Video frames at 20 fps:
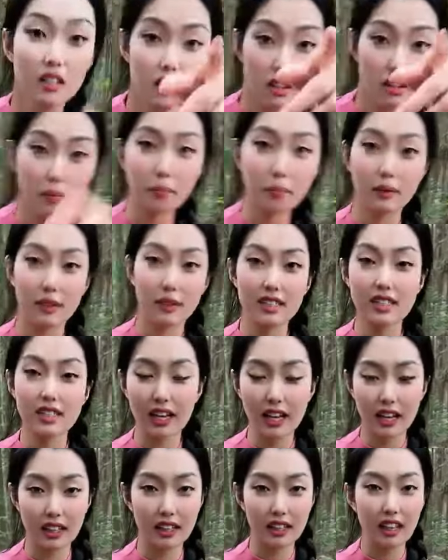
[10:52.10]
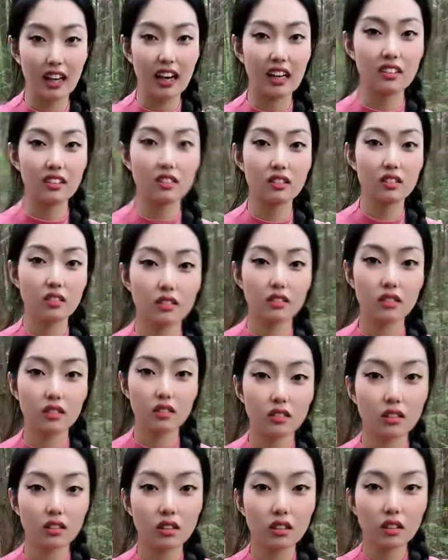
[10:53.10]
你鼻子还大？鼻鼻
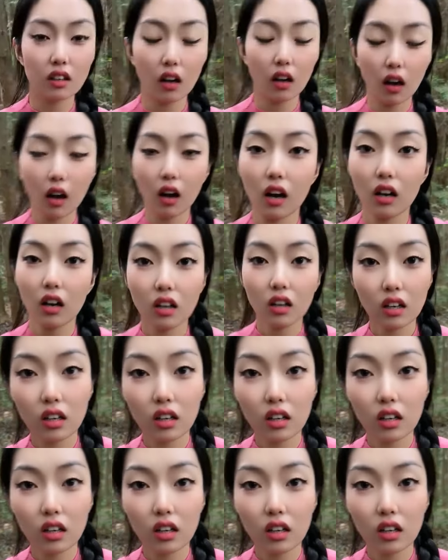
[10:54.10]
子大哎，